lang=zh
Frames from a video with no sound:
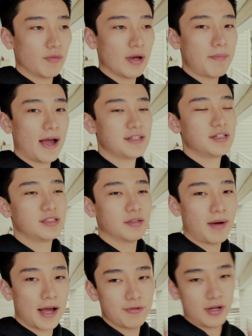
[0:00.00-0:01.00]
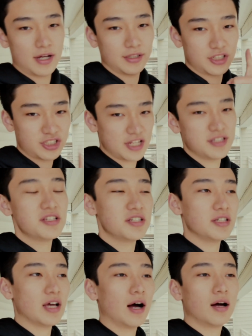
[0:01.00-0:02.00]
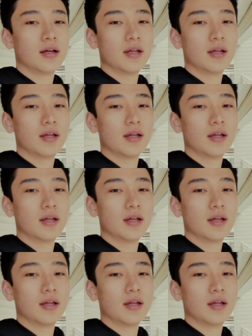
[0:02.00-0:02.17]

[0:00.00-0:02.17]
为拍星星拍月亮的神器啊。